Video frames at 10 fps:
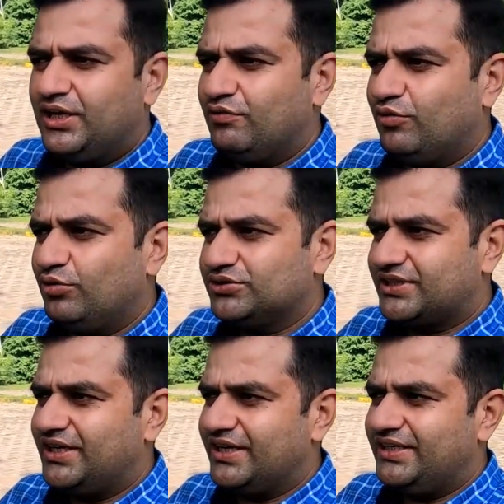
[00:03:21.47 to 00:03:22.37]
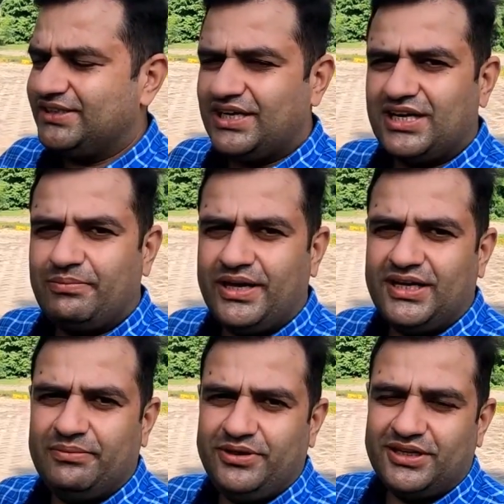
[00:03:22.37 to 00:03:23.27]
वो उस तरह के डिज़ाइन का
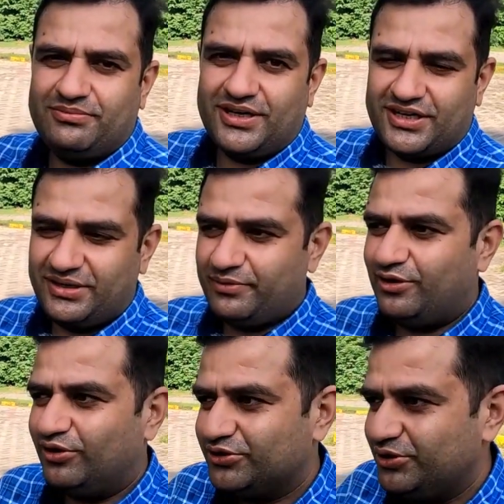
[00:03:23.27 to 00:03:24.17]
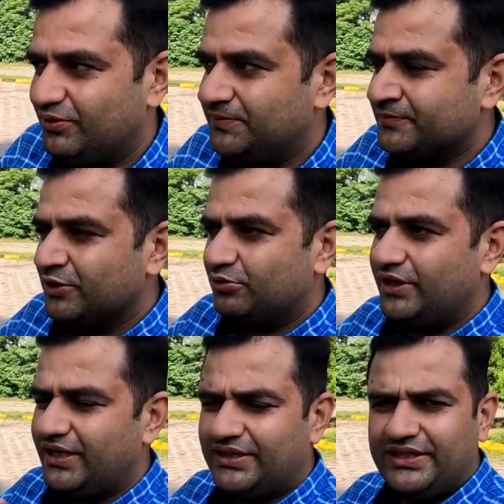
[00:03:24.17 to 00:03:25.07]
बाइक अभी तक मार्केट में लॉन्च नहीं हुआ तो
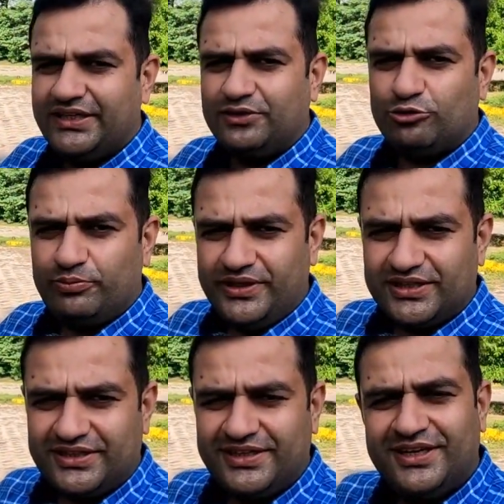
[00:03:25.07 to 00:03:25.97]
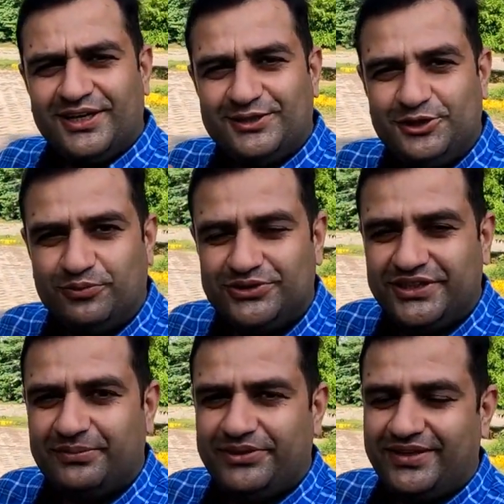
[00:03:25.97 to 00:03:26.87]
ये तीन खूबियाँ थी जो
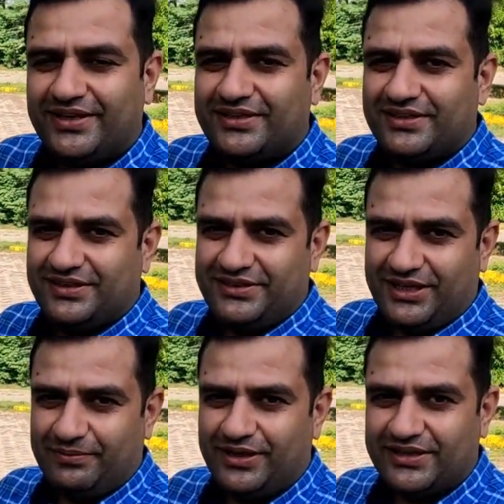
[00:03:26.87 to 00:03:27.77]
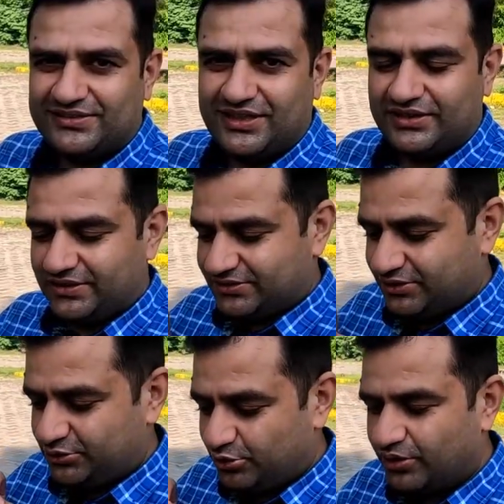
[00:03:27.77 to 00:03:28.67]
मुझे अभी तक यामा के साथ
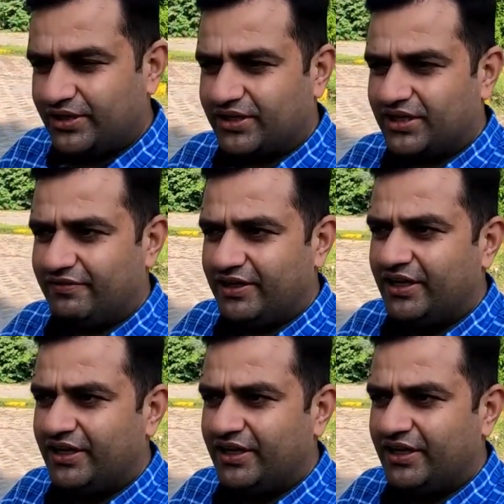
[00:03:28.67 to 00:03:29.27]
इसने जोड़ के रखा हुआ